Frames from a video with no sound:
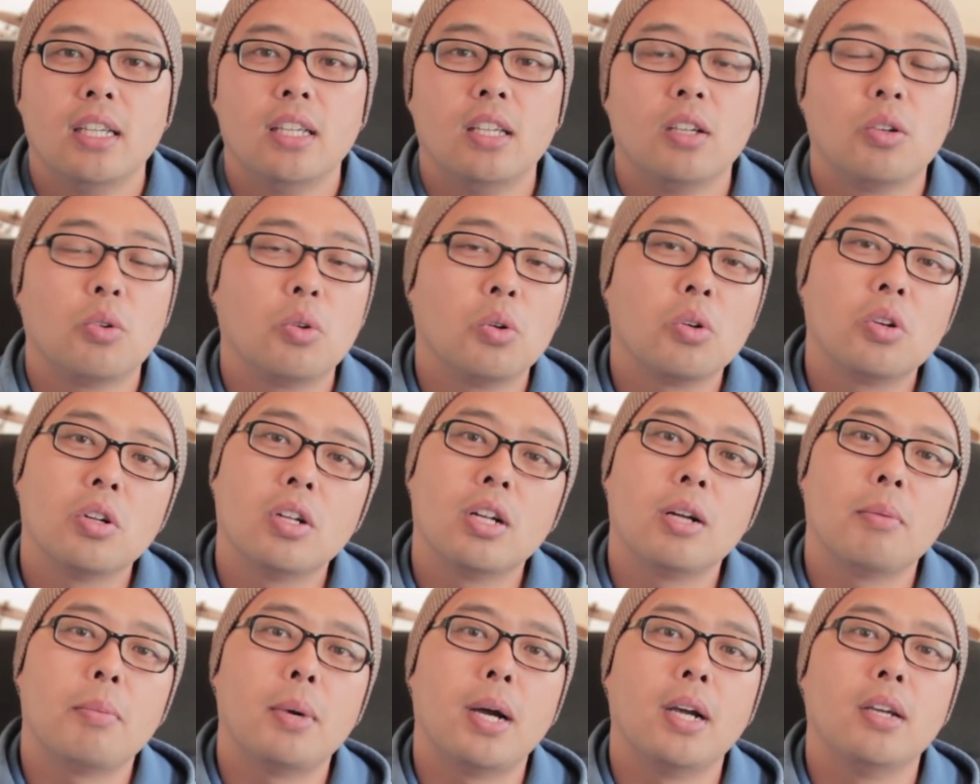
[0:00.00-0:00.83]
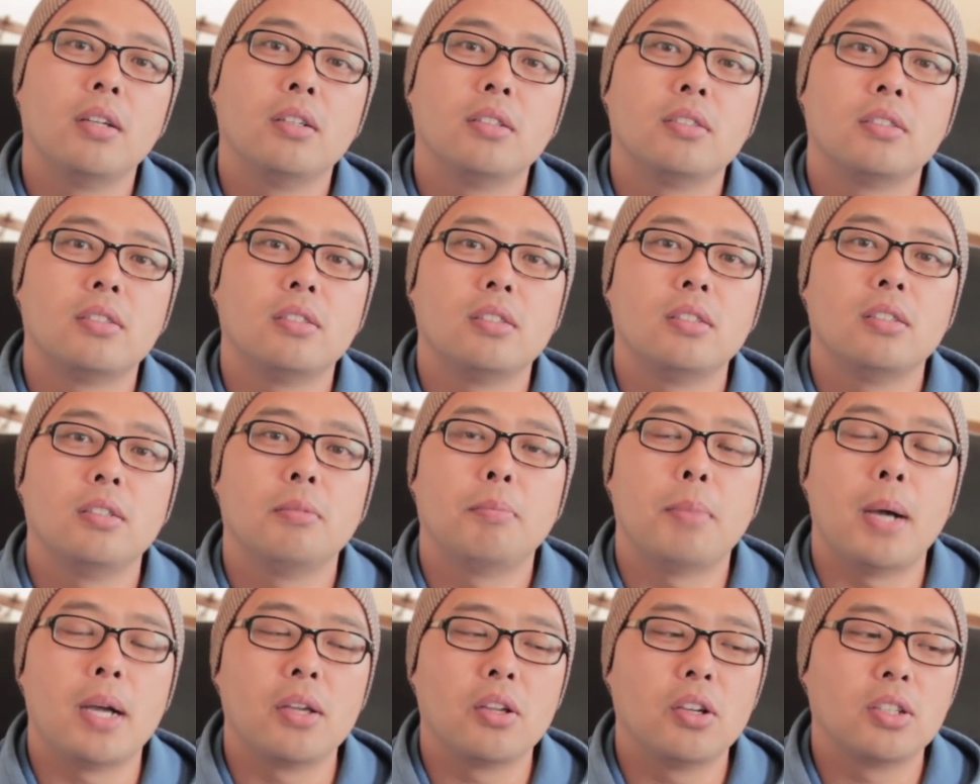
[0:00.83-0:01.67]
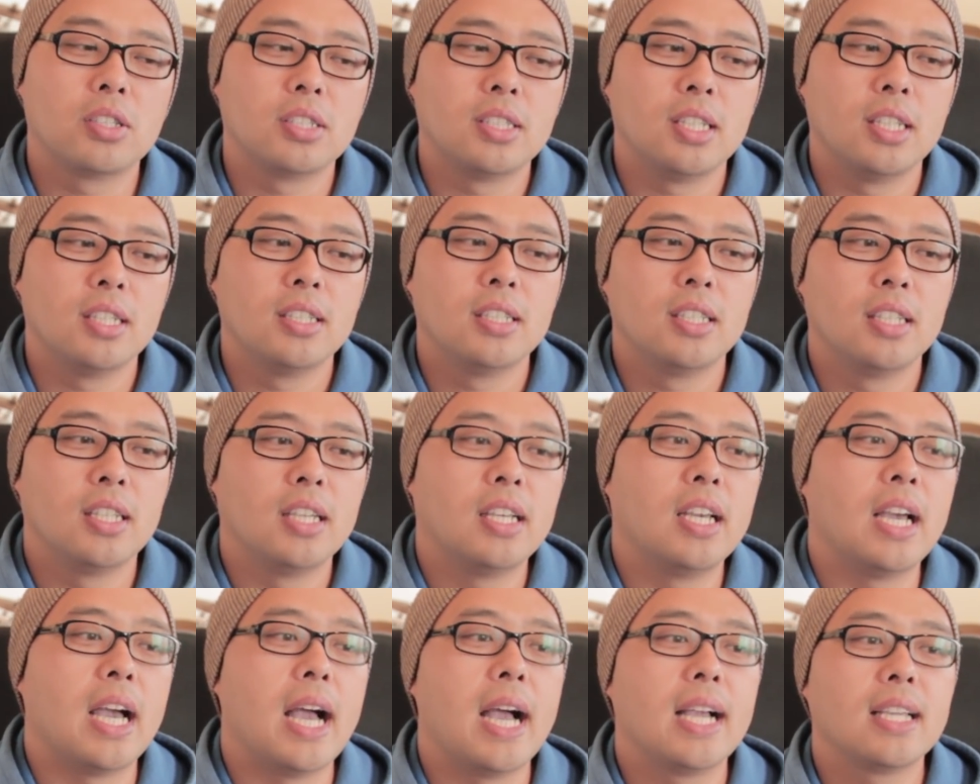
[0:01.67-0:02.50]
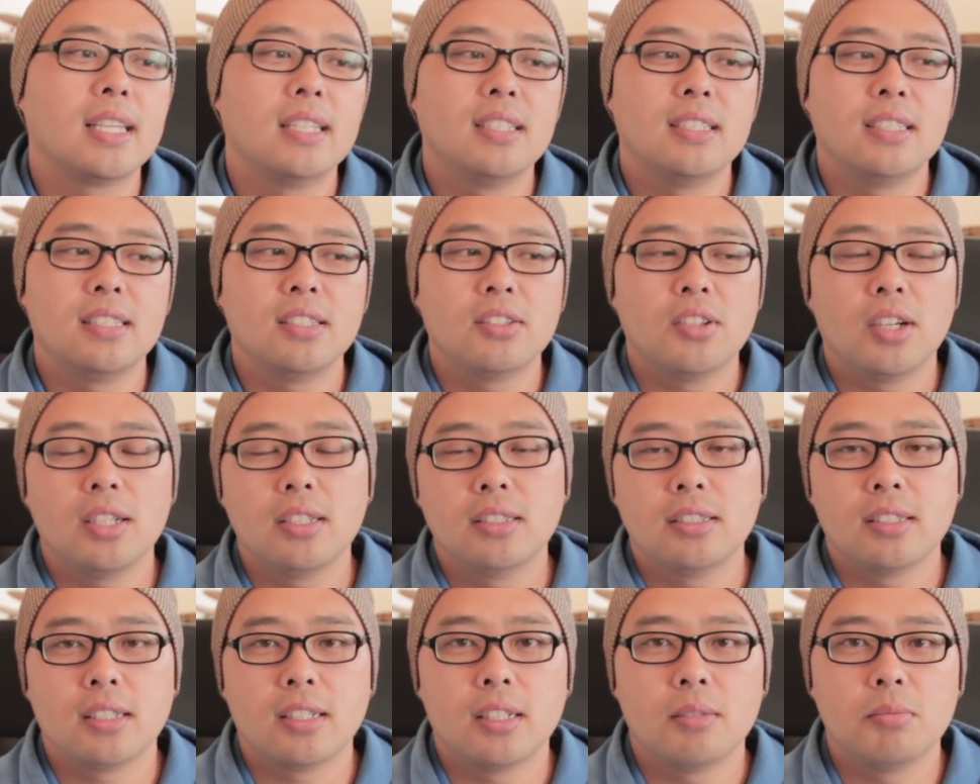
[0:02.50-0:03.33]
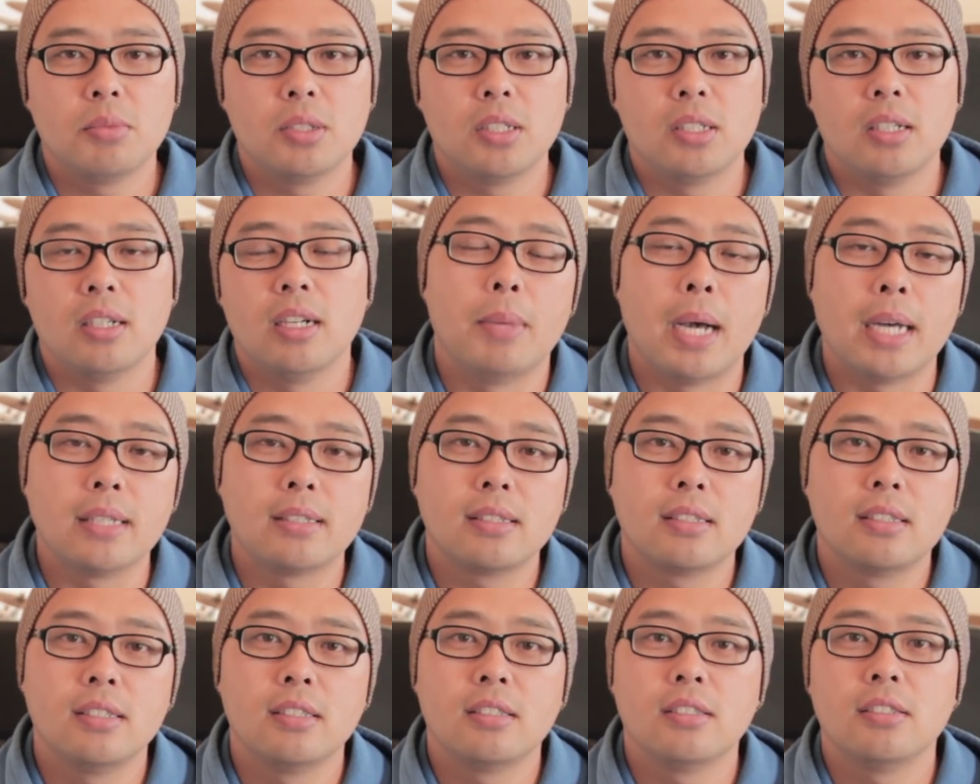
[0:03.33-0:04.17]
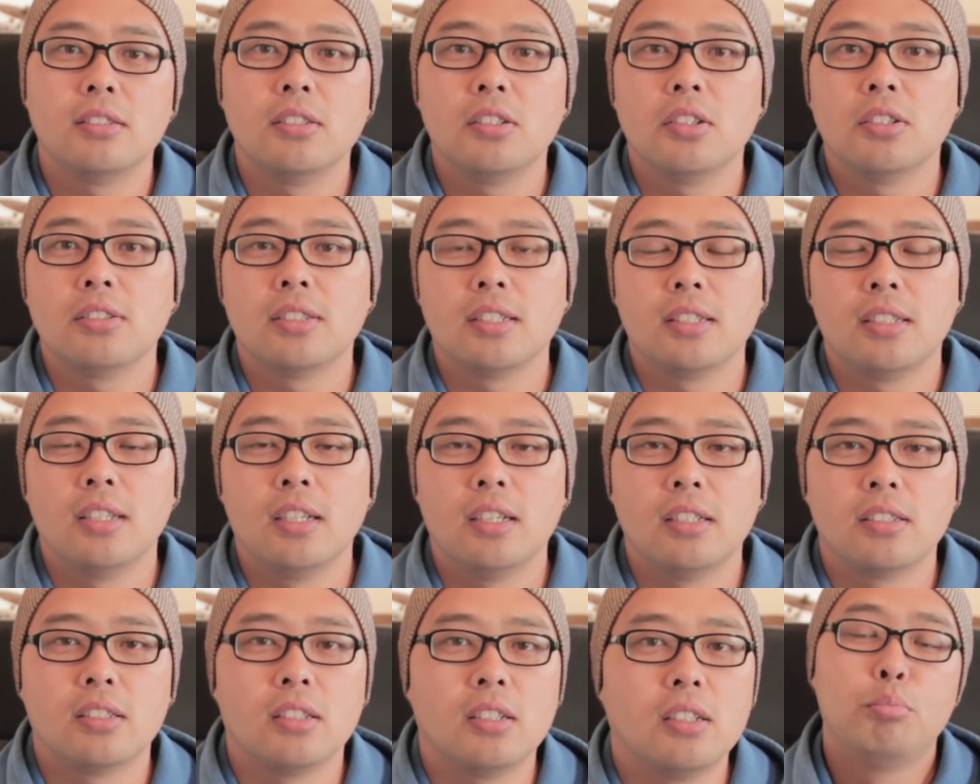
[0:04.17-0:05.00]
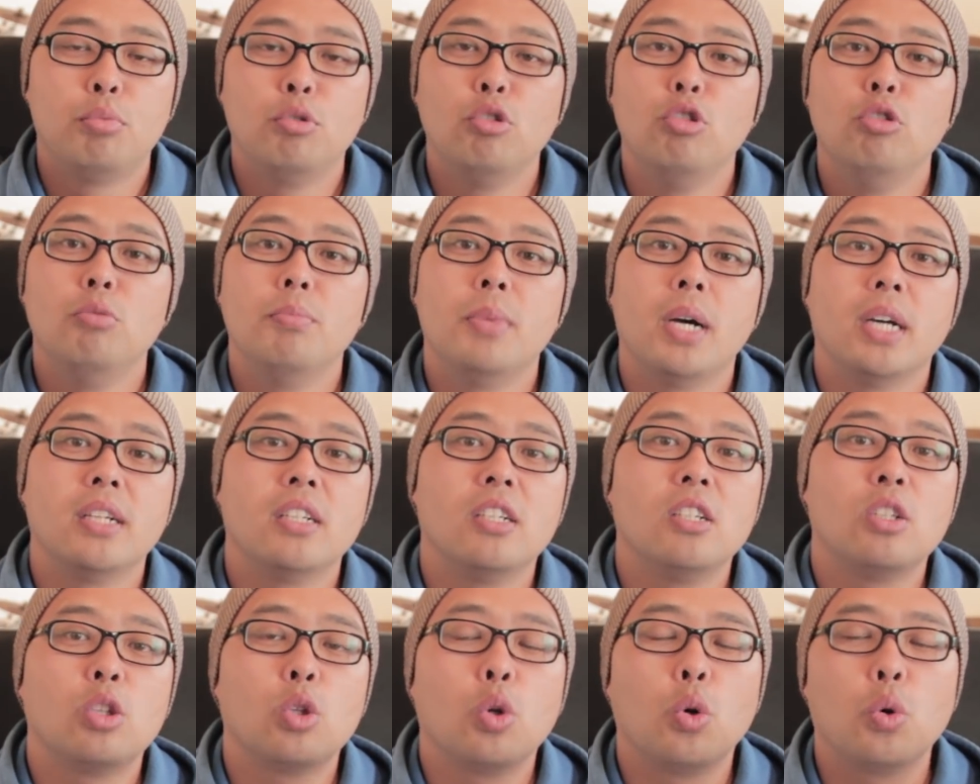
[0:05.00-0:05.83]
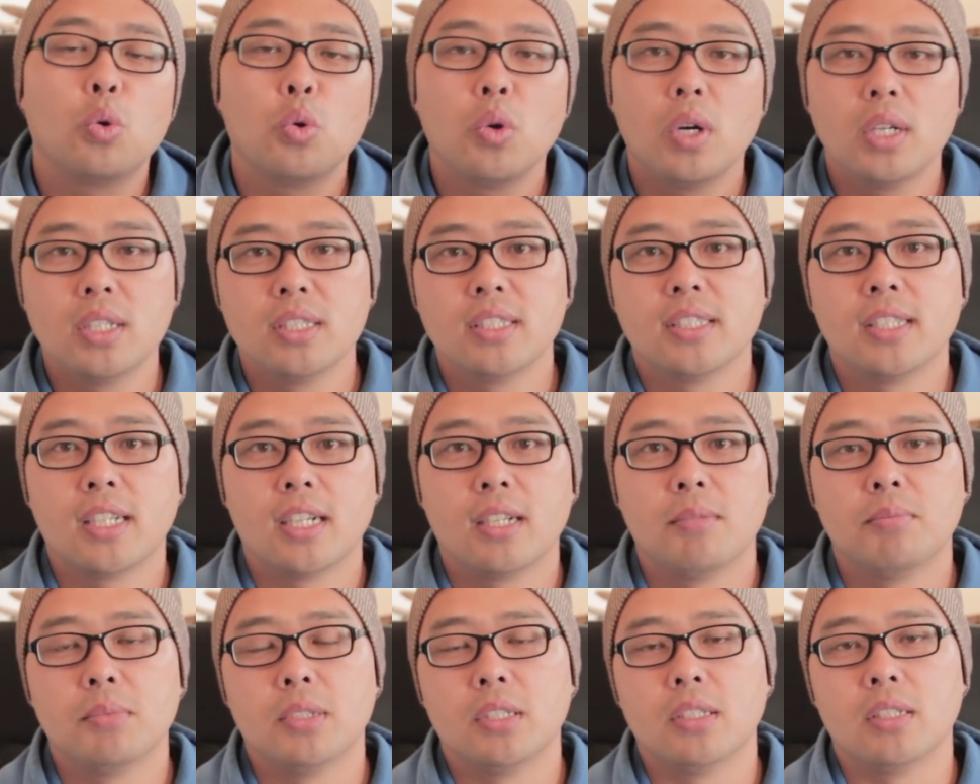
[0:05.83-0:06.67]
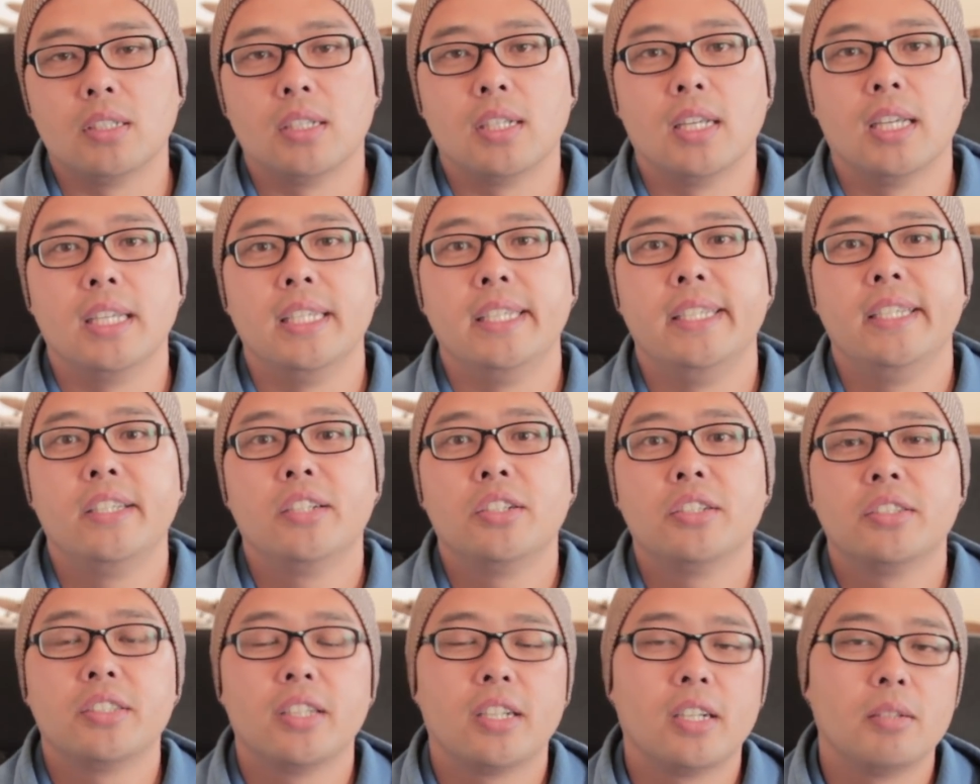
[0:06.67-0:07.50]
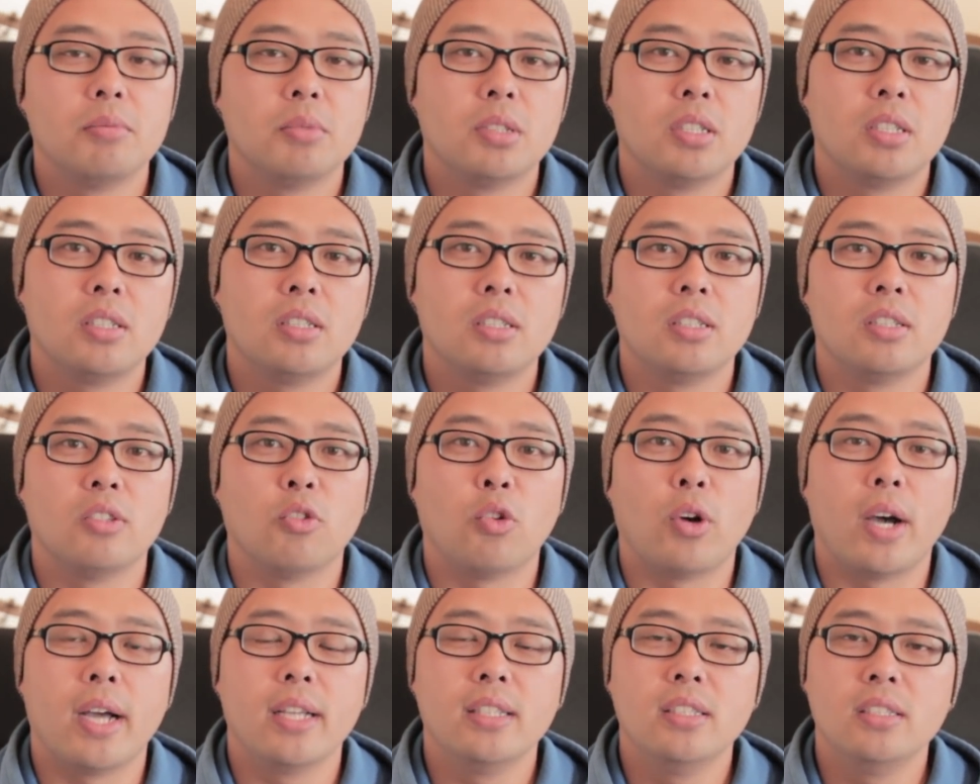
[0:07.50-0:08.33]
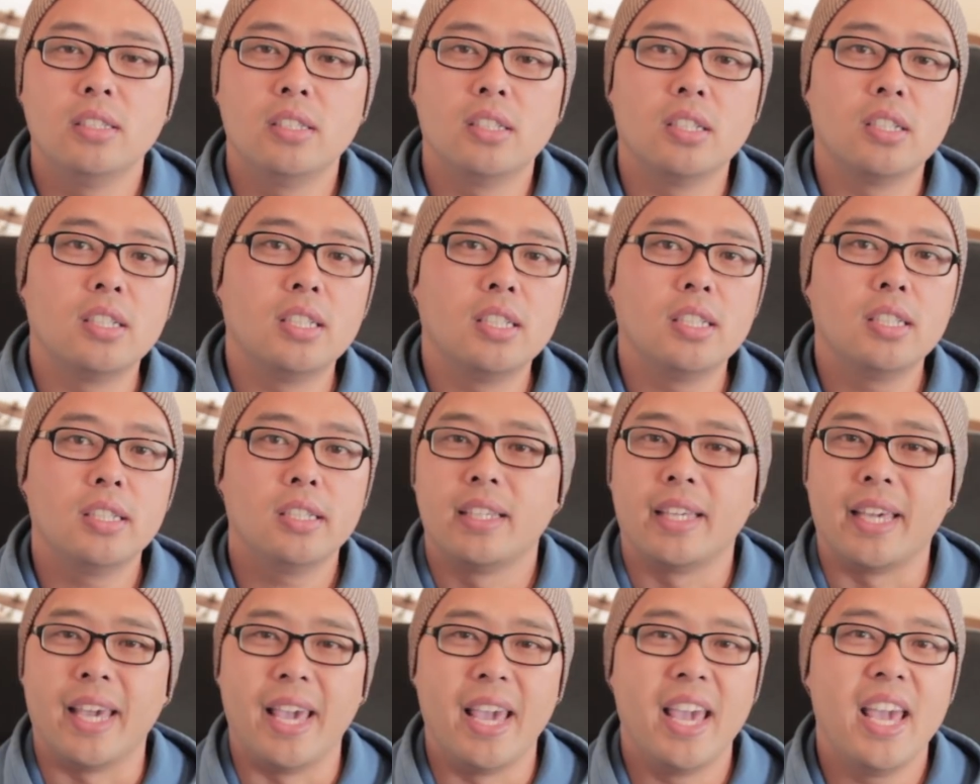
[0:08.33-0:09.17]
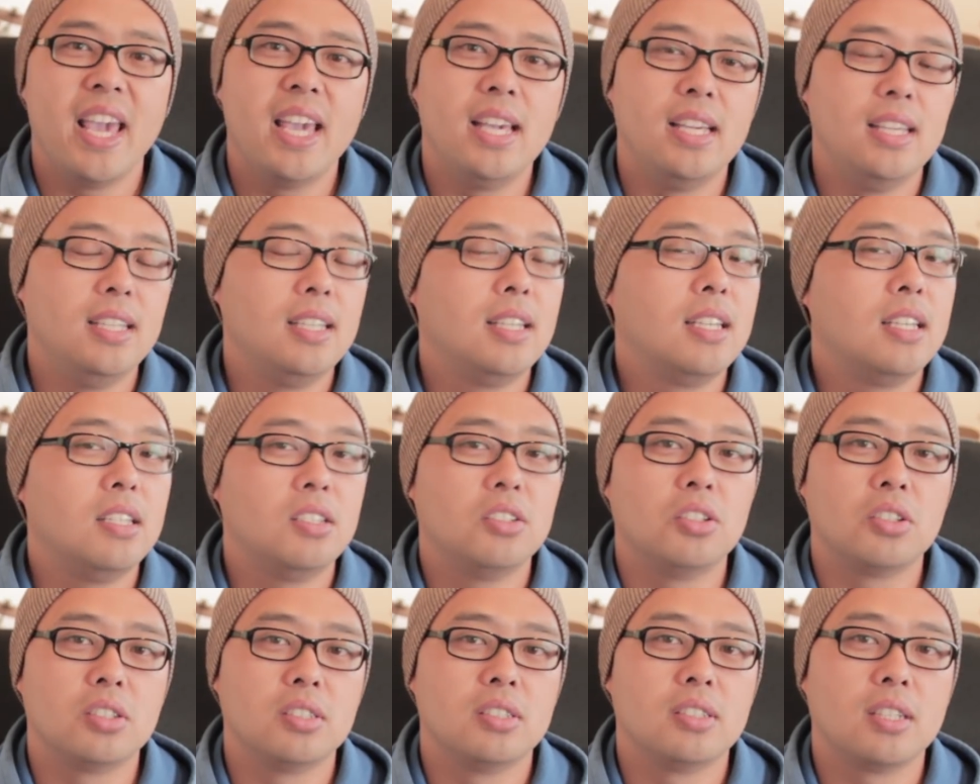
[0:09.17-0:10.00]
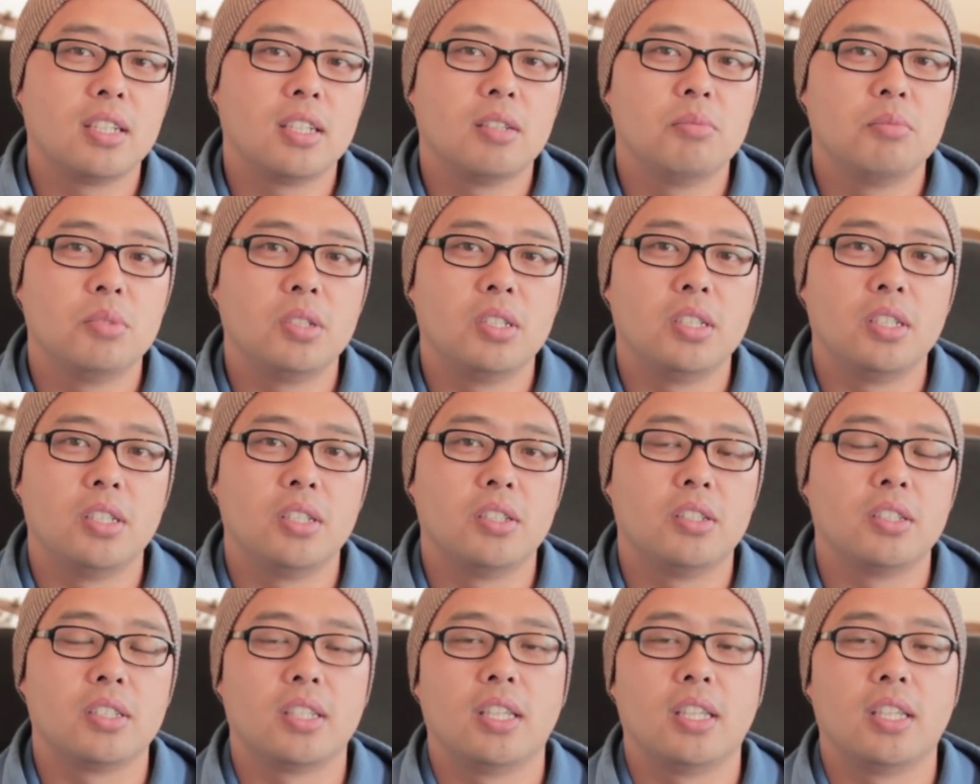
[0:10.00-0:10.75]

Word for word: 이 코로나 바이러스 방역 제재 하기 싫어하는 사람들, 마스크 쓰는 것에 대해서 불만을 토로하는 사람들, 이런 사람들은 완전히 개이기적인 사람들이에요.